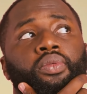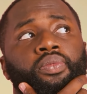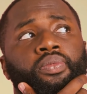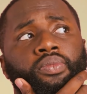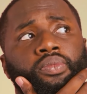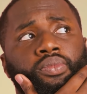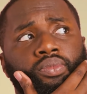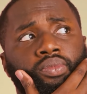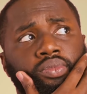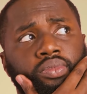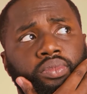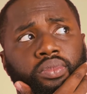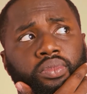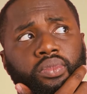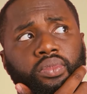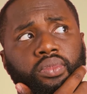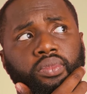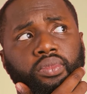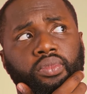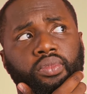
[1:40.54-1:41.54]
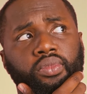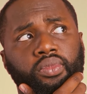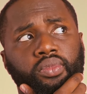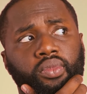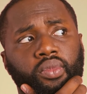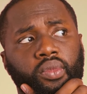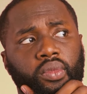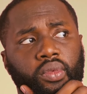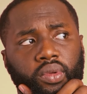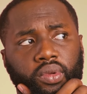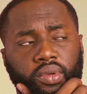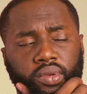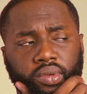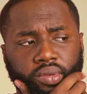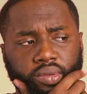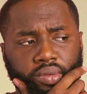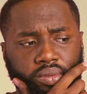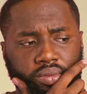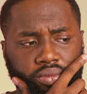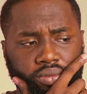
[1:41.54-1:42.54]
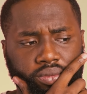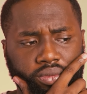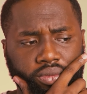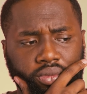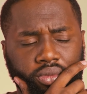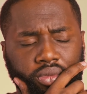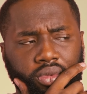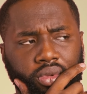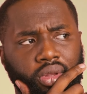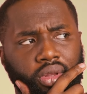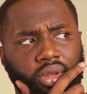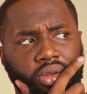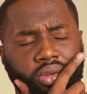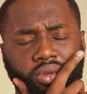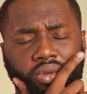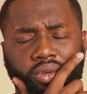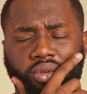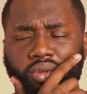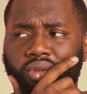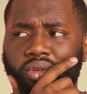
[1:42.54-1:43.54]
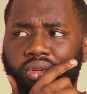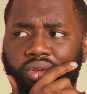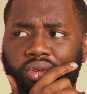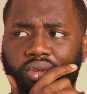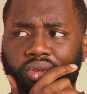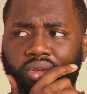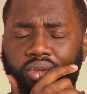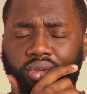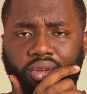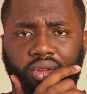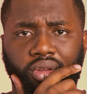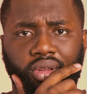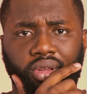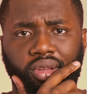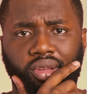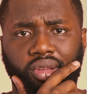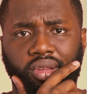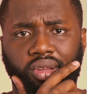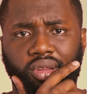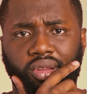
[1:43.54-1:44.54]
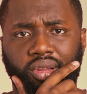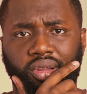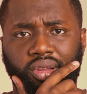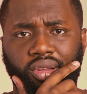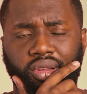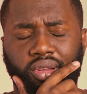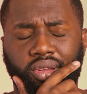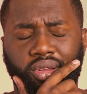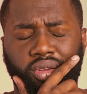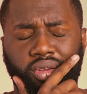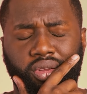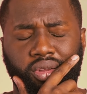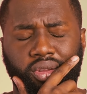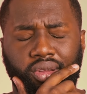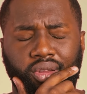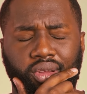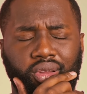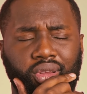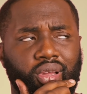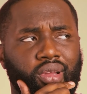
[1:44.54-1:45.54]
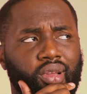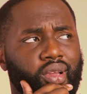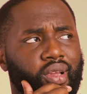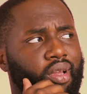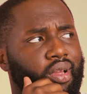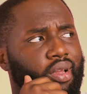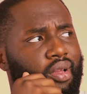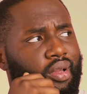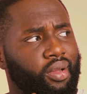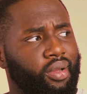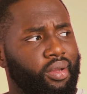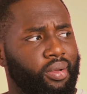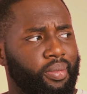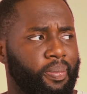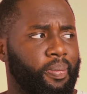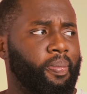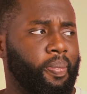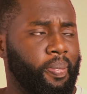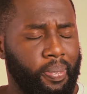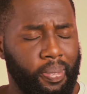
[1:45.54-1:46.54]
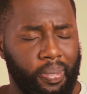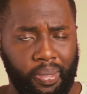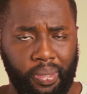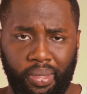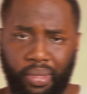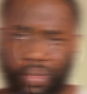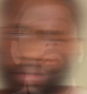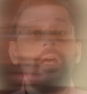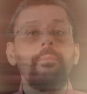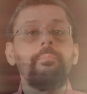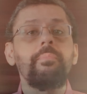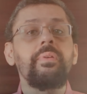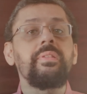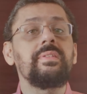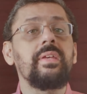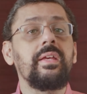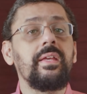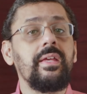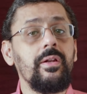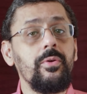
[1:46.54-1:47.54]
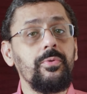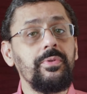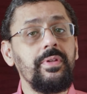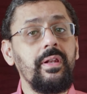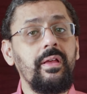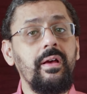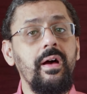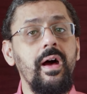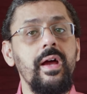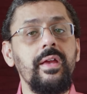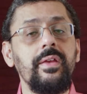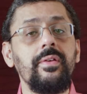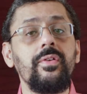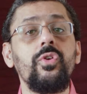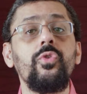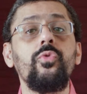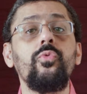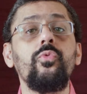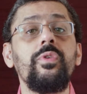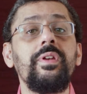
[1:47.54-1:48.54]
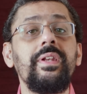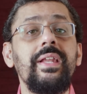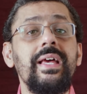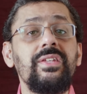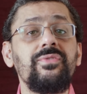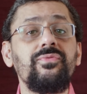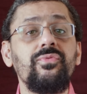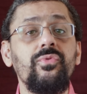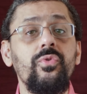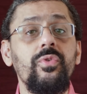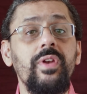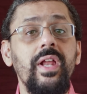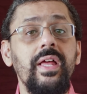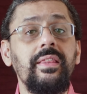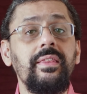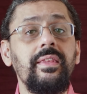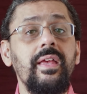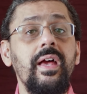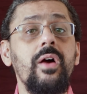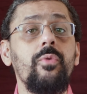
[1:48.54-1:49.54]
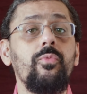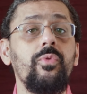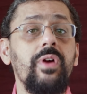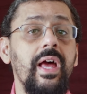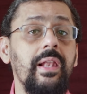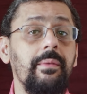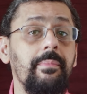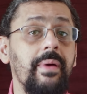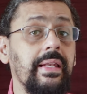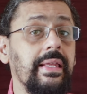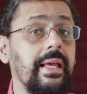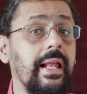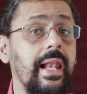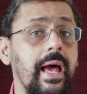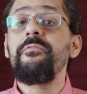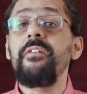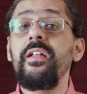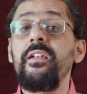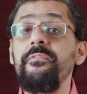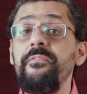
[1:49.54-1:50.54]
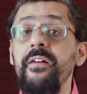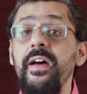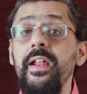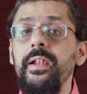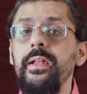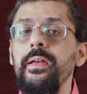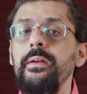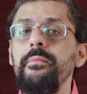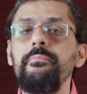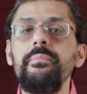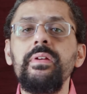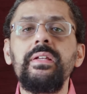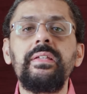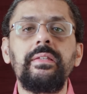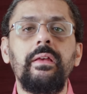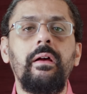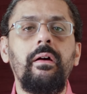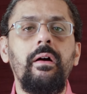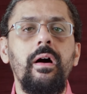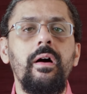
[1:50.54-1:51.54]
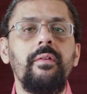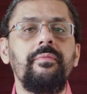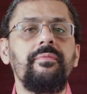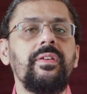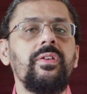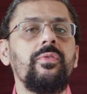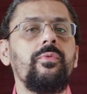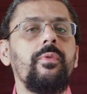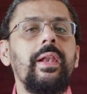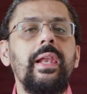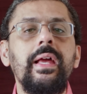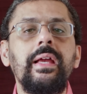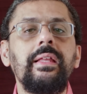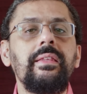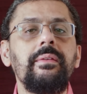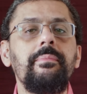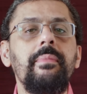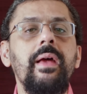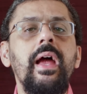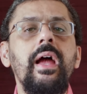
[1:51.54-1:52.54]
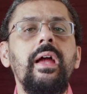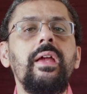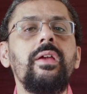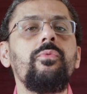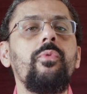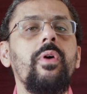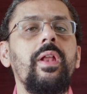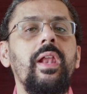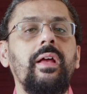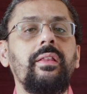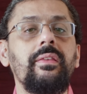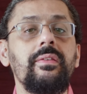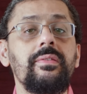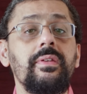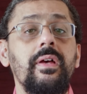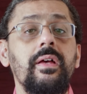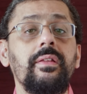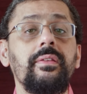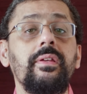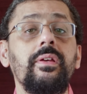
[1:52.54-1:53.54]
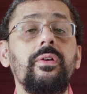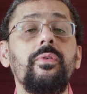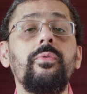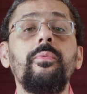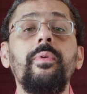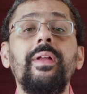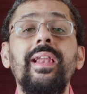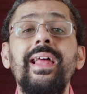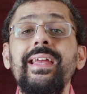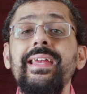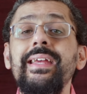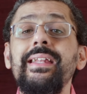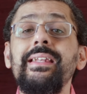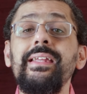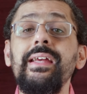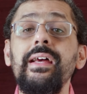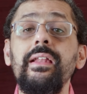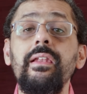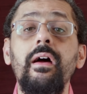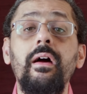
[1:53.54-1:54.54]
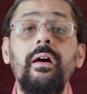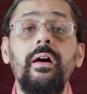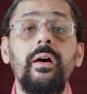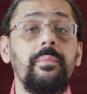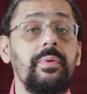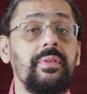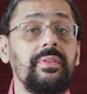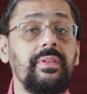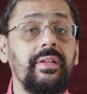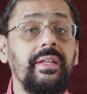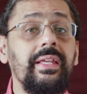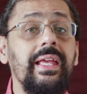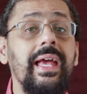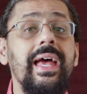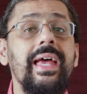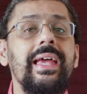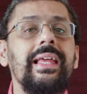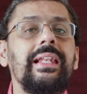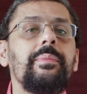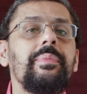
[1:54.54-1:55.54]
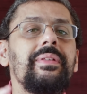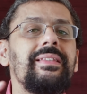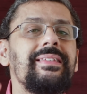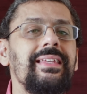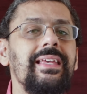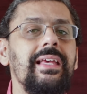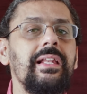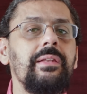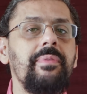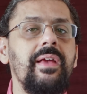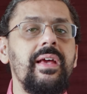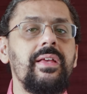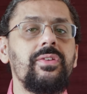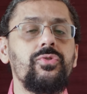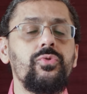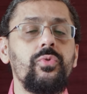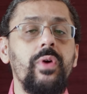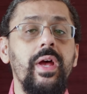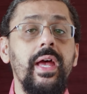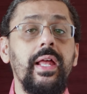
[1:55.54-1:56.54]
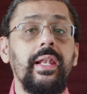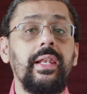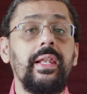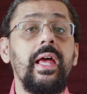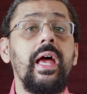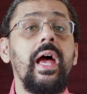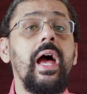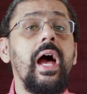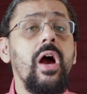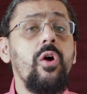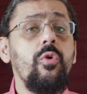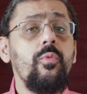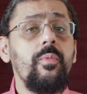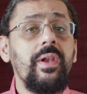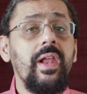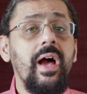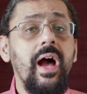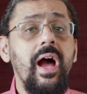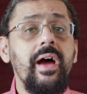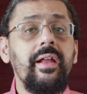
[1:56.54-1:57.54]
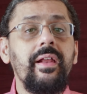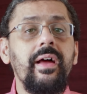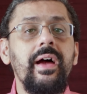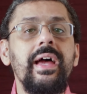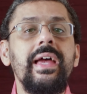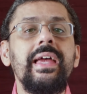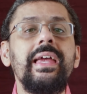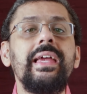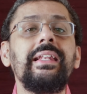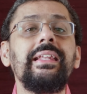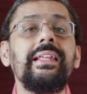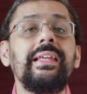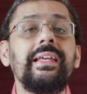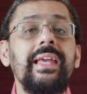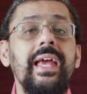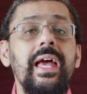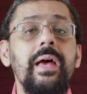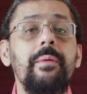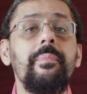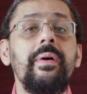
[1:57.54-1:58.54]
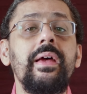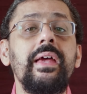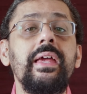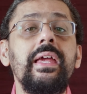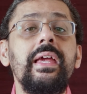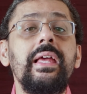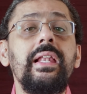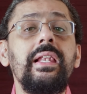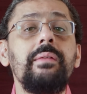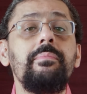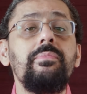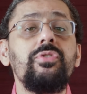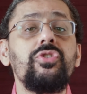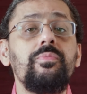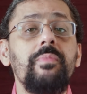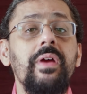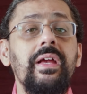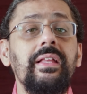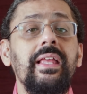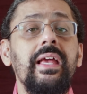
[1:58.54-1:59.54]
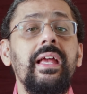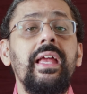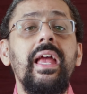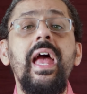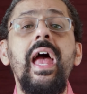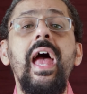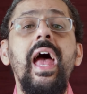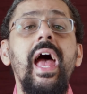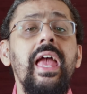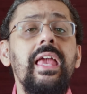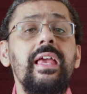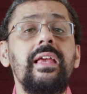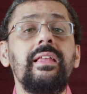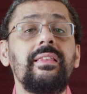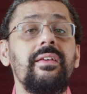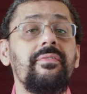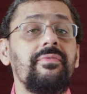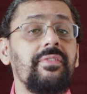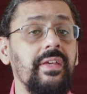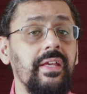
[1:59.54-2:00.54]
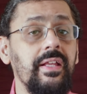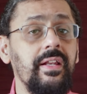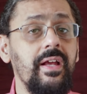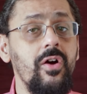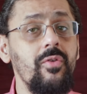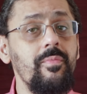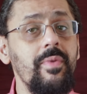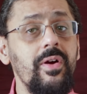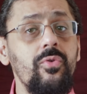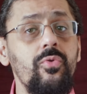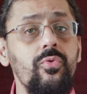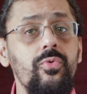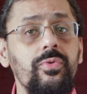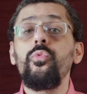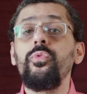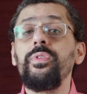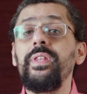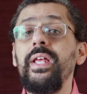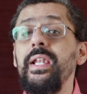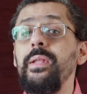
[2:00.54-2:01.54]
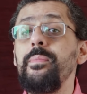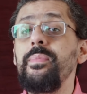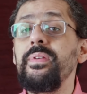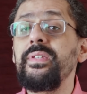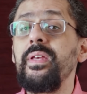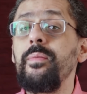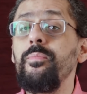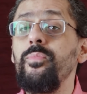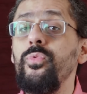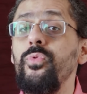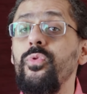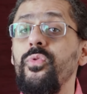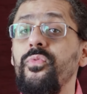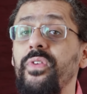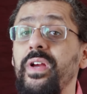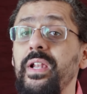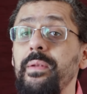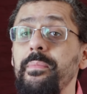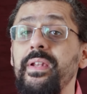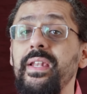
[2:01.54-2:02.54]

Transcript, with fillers: ان القرار ده معقد ومحتاج تفكير كتير اغلب الناس بتسيب الصندوق فاضي فالناس في اسبانيا والنمسا بيتسجلوا تلقائي والناس في هولندا والمانيا لا فالفرق مش ثقافي ولا اجتماعي ولا اقتصادي ولكن ليه علاقه بالطريقه اللي بيتسال بيها السؤال او بالاحرى الاجابه اللي مش محتاجه اي تفكير او مجهود وده اللي بيسموه في علم